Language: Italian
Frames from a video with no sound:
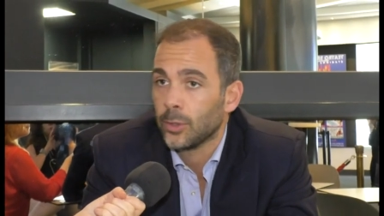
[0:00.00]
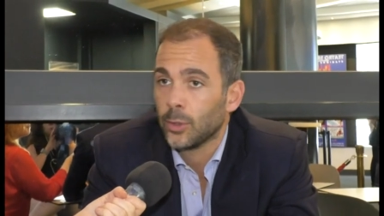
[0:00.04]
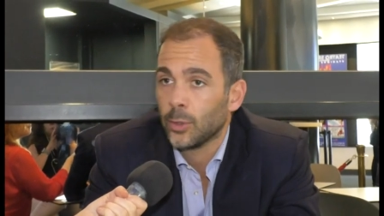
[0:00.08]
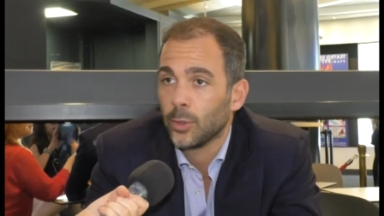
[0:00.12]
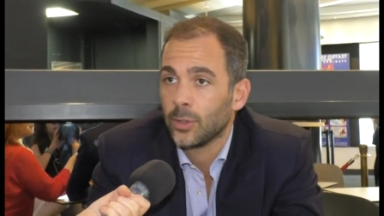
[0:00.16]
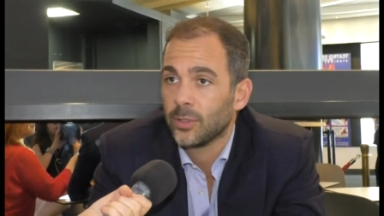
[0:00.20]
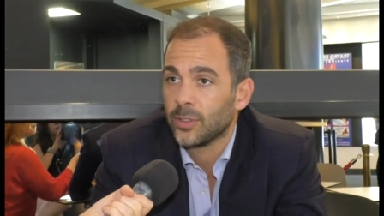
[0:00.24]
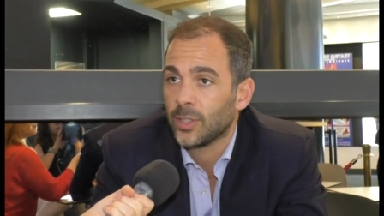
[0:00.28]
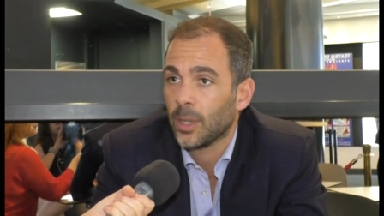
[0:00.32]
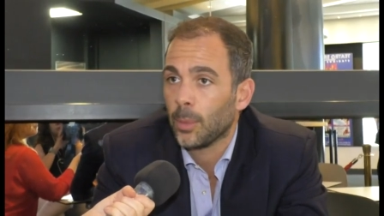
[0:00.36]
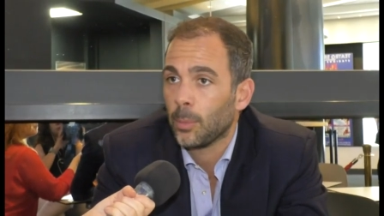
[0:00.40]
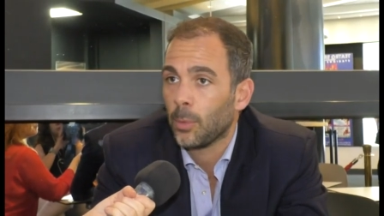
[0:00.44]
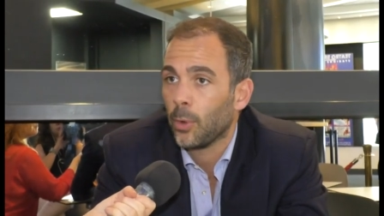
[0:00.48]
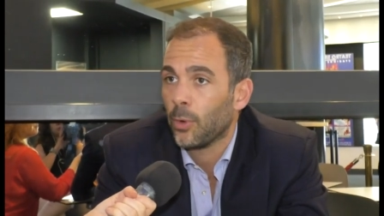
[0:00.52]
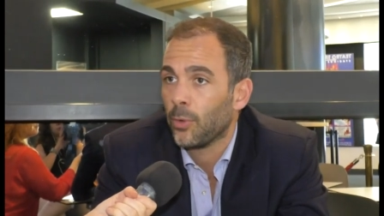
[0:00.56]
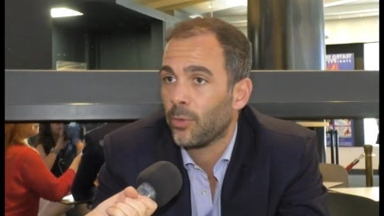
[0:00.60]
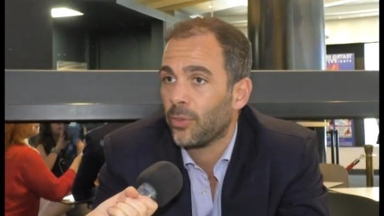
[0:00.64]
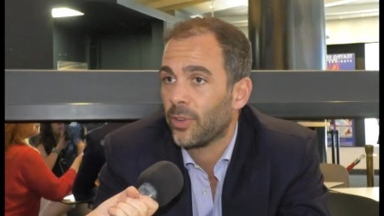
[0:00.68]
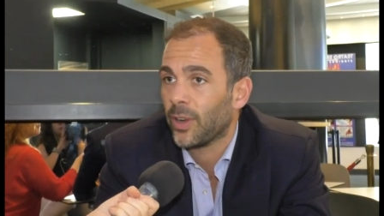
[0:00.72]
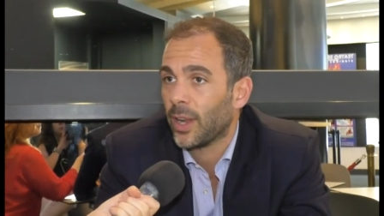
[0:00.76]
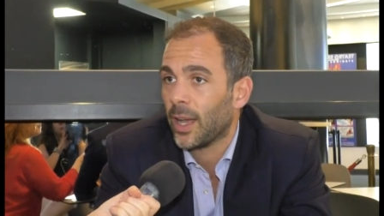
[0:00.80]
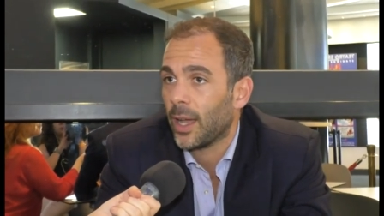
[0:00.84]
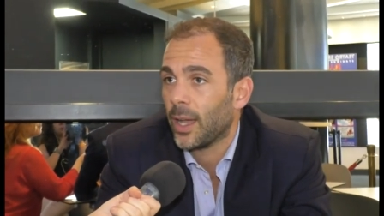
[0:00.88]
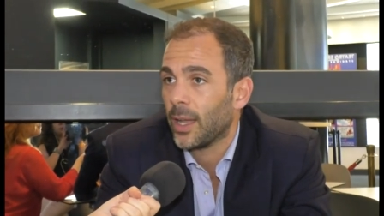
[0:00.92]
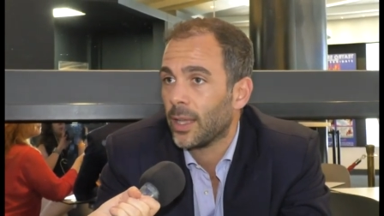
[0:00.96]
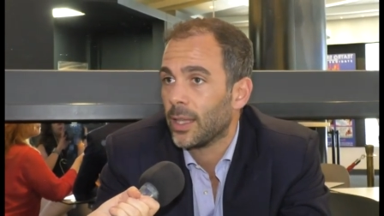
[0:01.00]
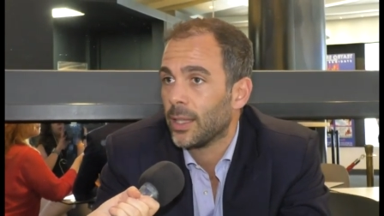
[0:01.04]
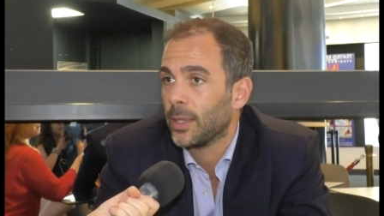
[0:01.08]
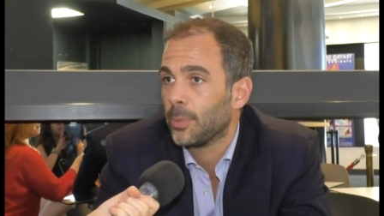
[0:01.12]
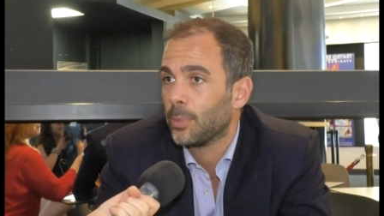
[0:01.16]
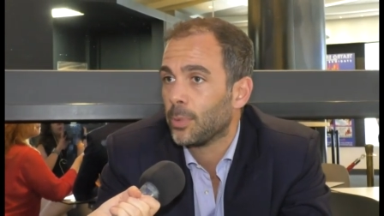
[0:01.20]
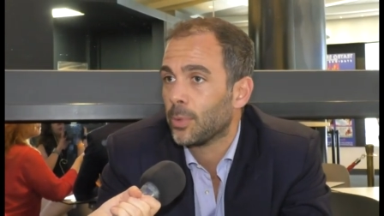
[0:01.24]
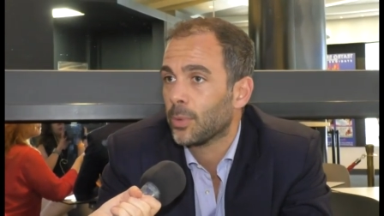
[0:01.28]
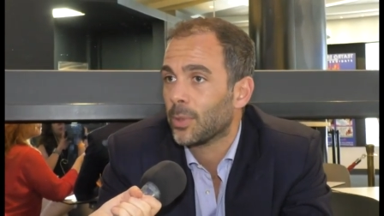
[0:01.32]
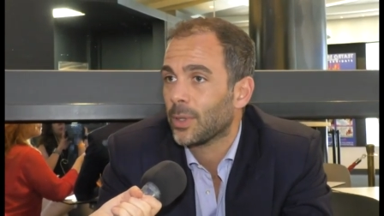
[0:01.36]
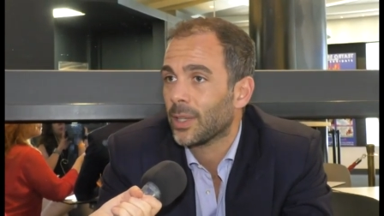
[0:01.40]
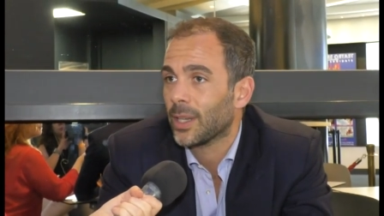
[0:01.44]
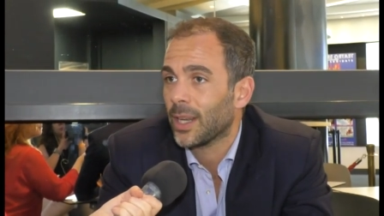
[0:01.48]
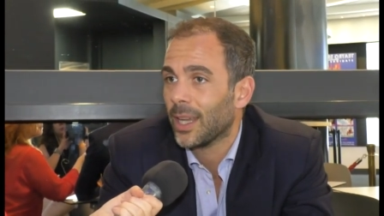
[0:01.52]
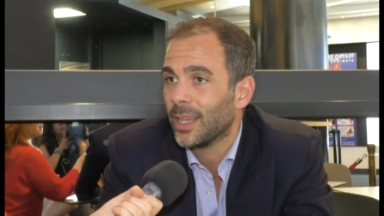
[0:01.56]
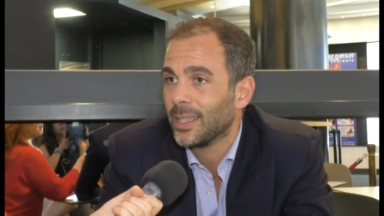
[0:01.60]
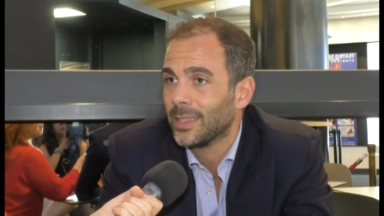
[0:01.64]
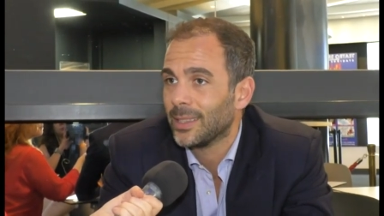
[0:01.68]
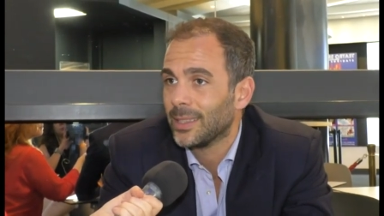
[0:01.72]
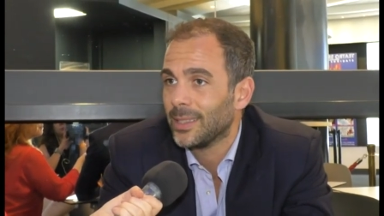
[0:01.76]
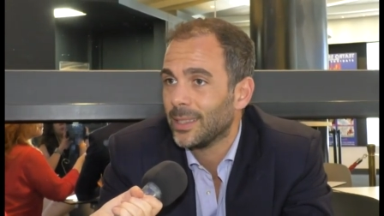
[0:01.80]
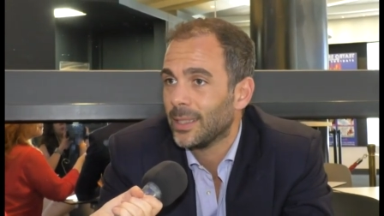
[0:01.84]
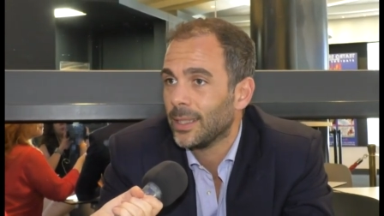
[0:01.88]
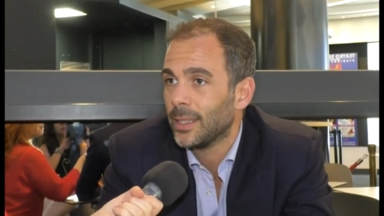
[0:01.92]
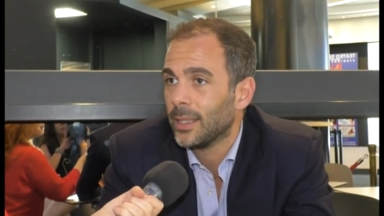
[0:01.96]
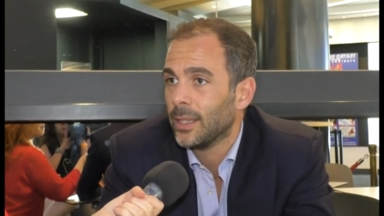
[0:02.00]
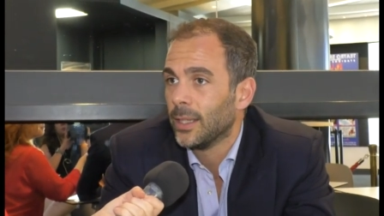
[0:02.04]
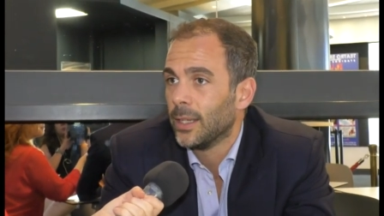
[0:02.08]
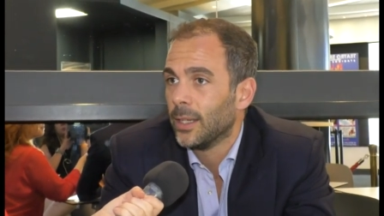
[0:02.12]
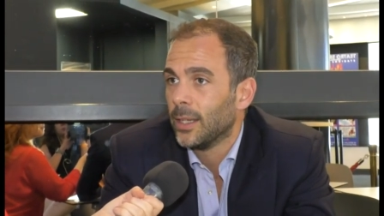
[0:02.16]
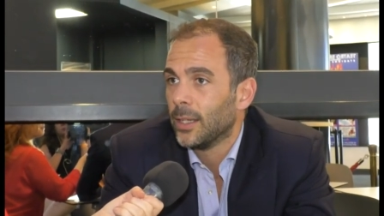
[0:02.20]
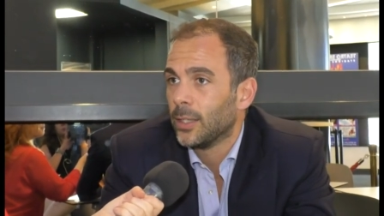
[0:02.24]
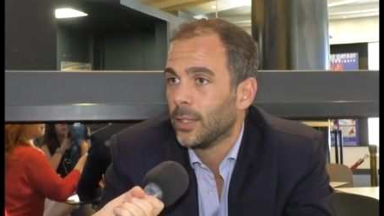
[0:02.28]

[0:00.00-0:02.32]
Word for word: Noi siamo fra i più grandi